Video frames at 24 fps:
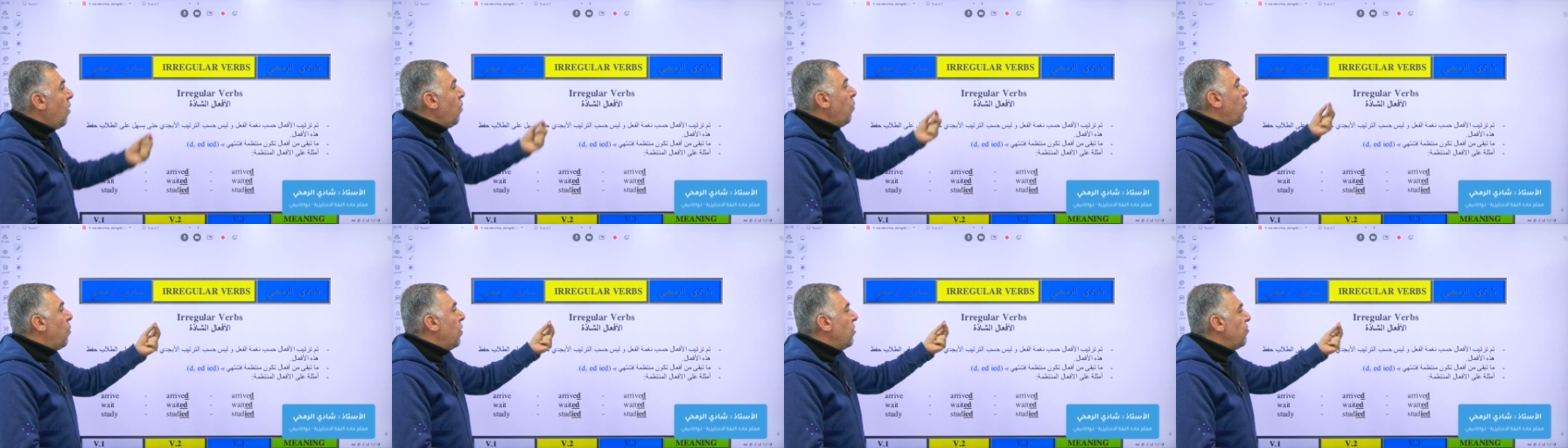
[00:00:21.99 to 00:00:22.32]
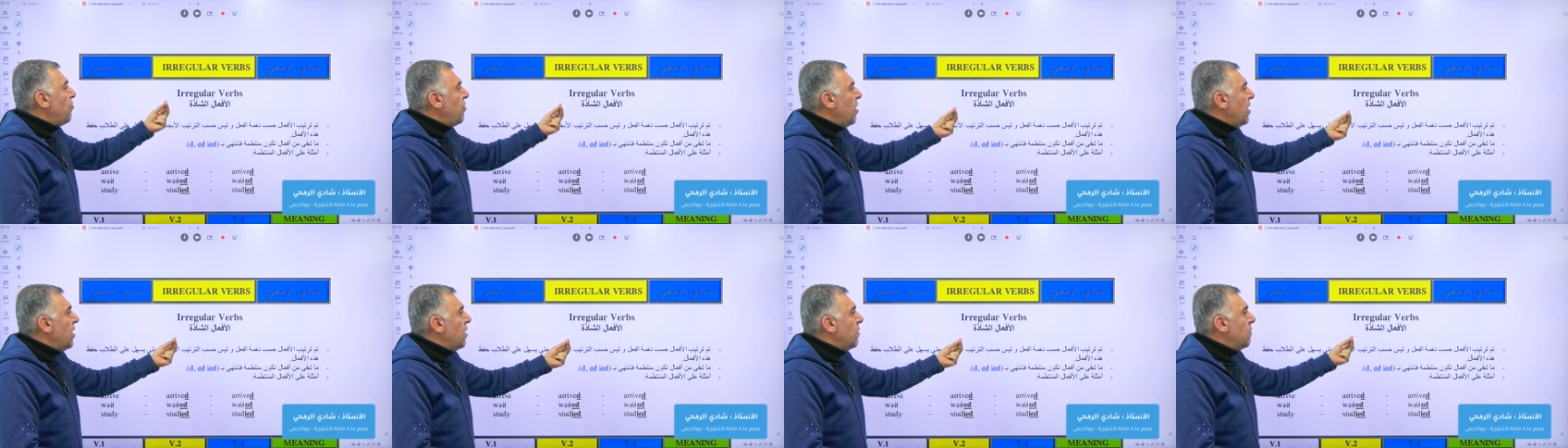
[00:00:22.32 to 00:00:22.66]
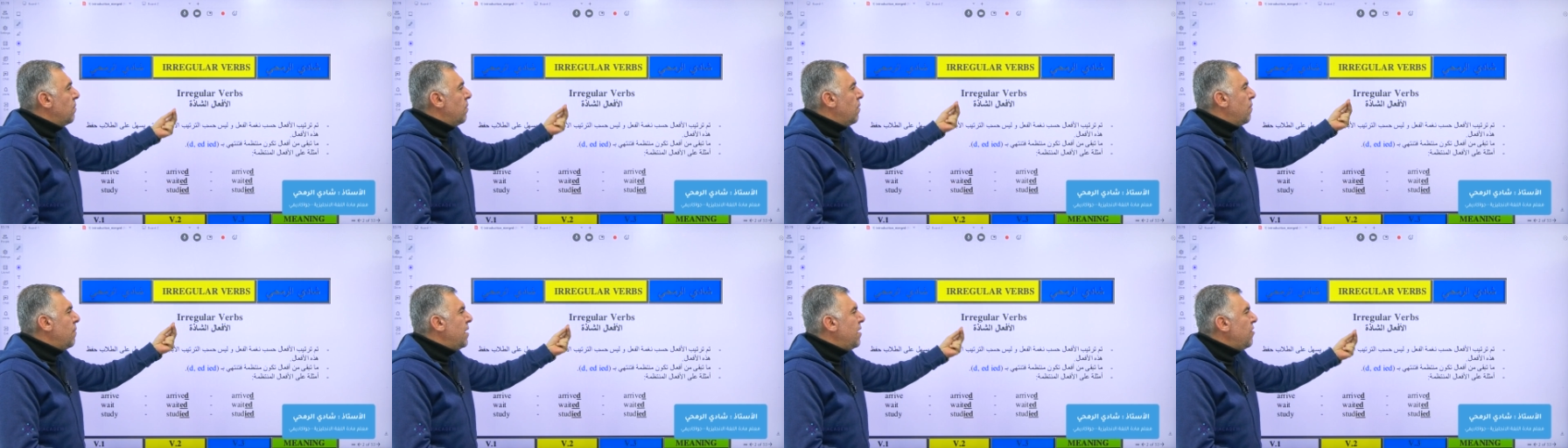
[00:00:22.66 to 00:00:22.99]
اول شغله
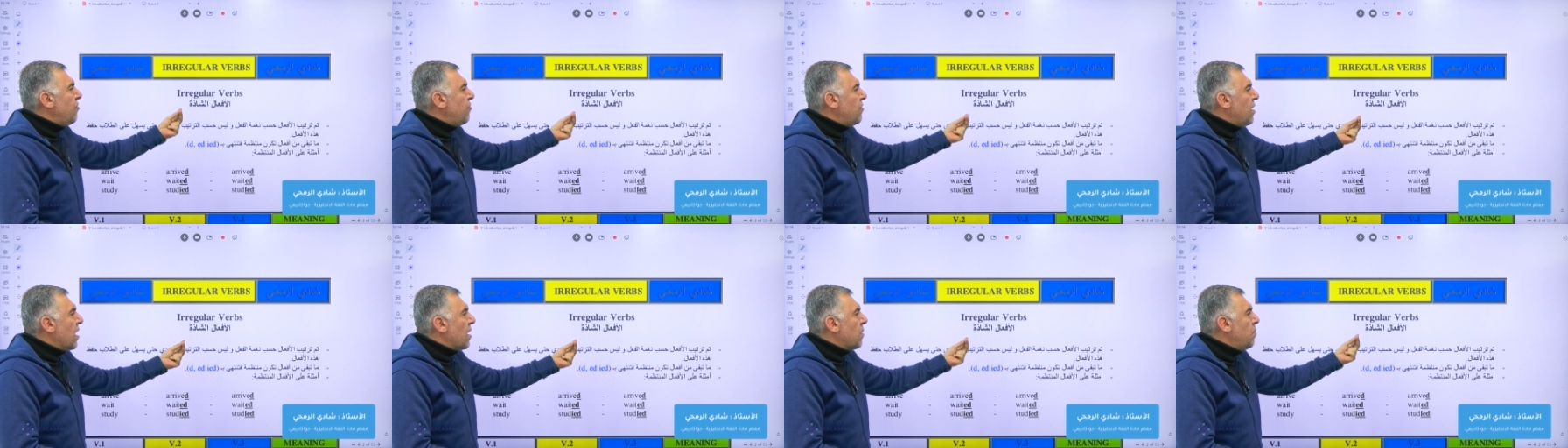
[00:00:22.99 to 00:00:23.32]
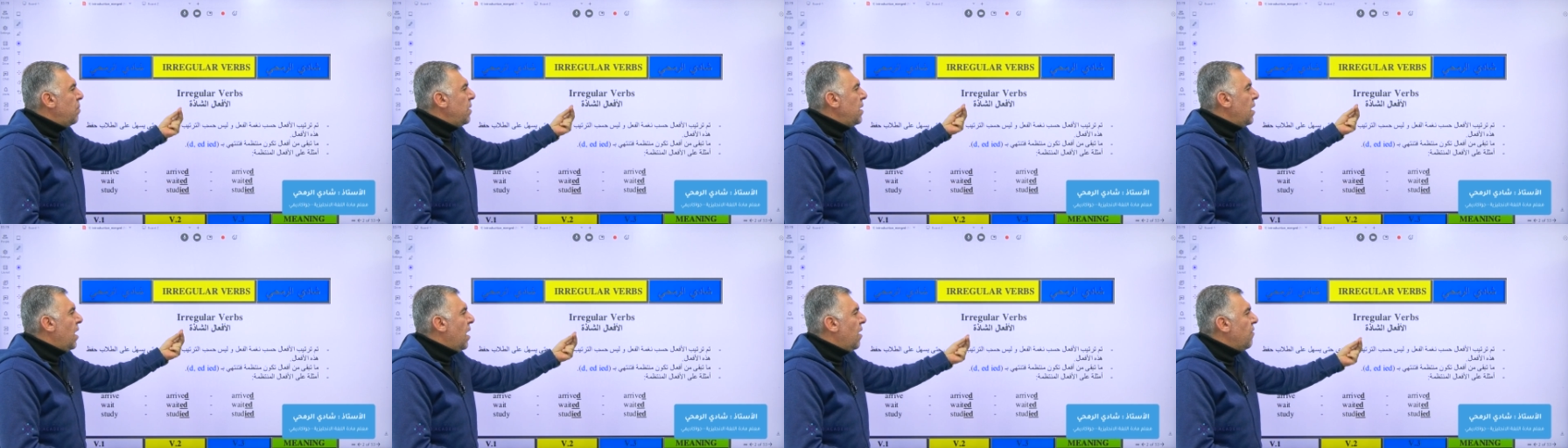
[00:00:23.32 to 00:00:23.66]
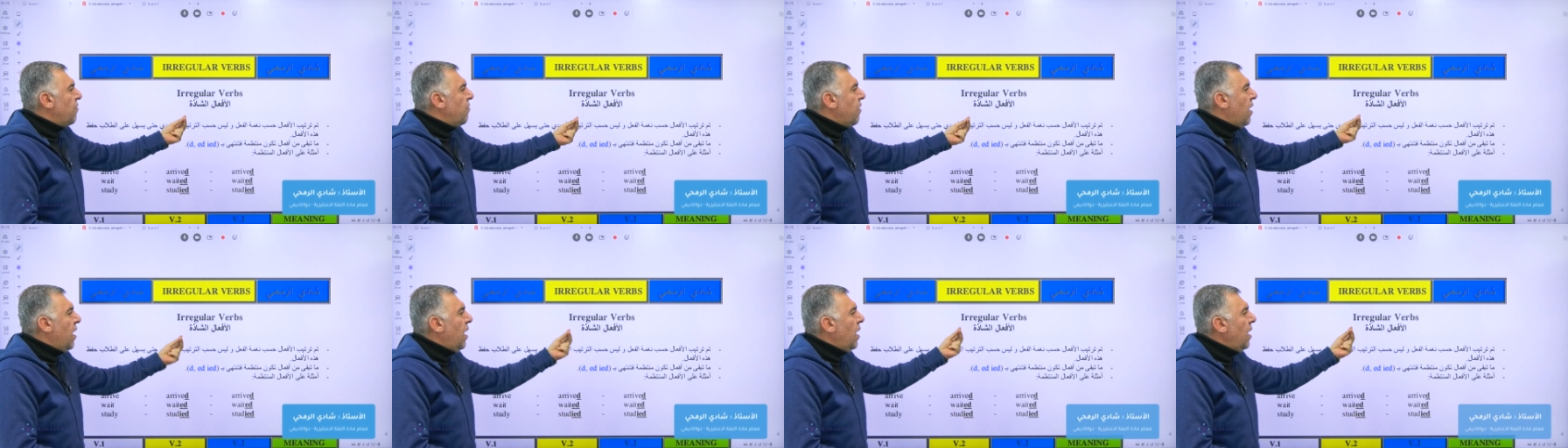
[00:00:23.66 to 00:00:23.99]
ببلش لك
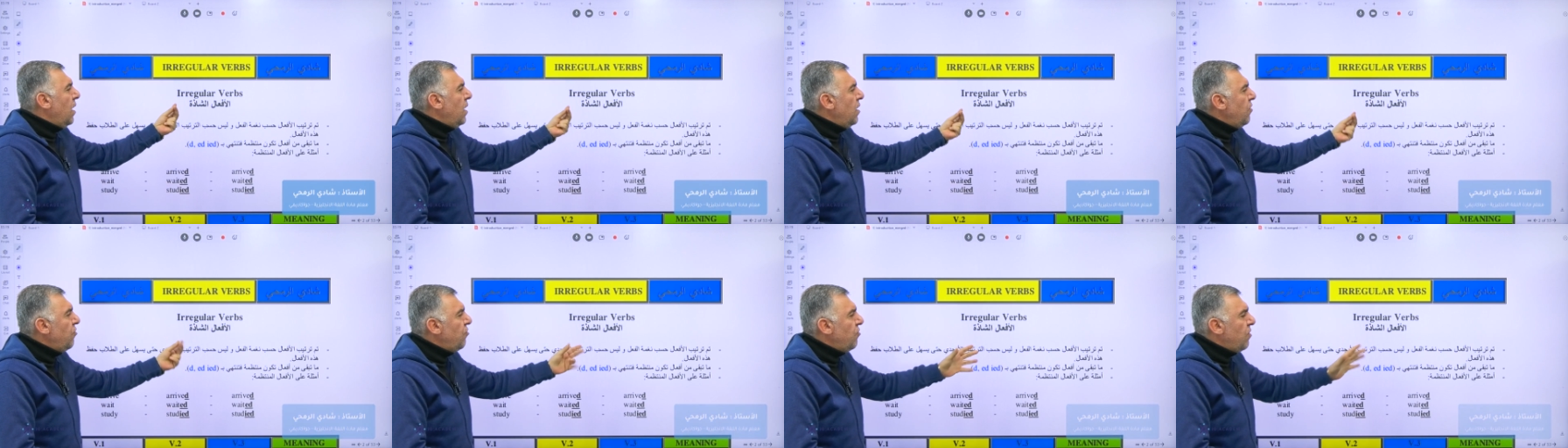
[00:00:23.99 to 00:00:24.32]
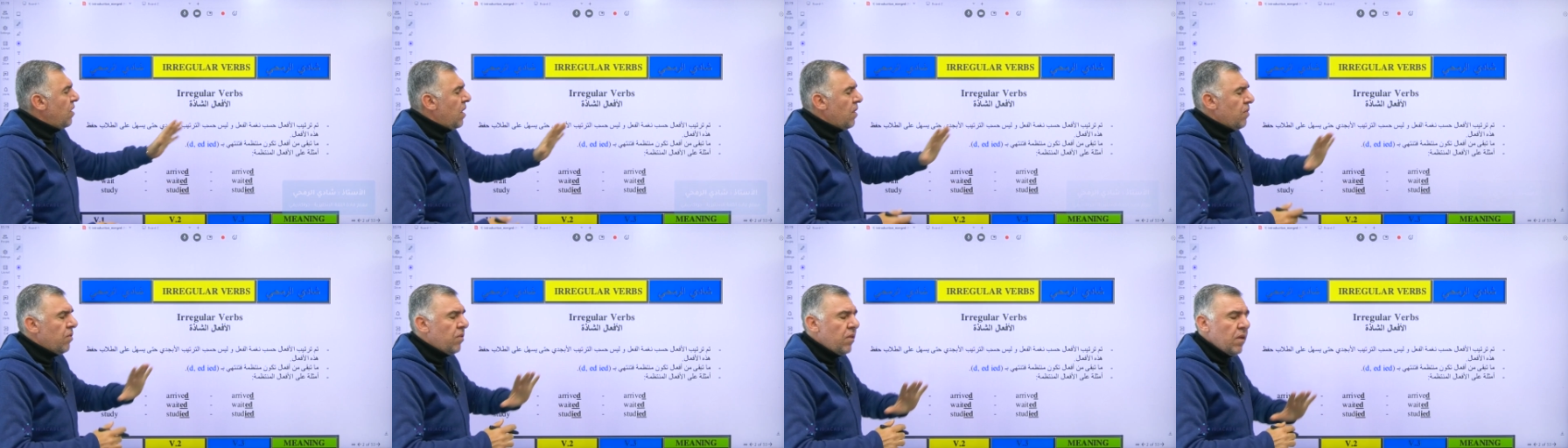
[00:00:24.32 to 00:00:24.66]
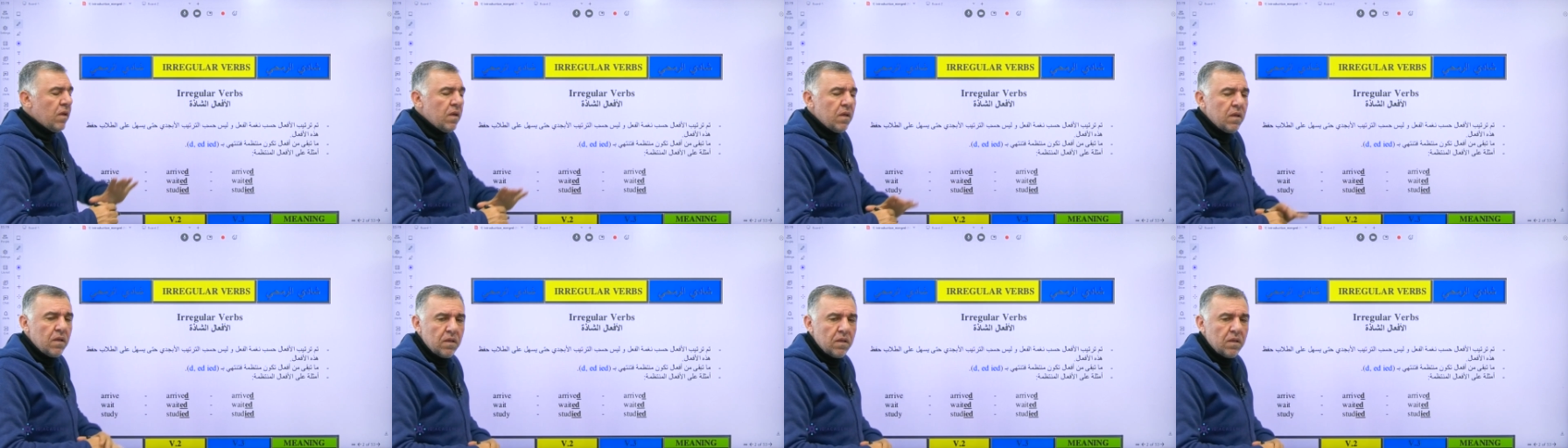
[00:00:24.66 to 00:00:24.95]
بالافعال الشاذه.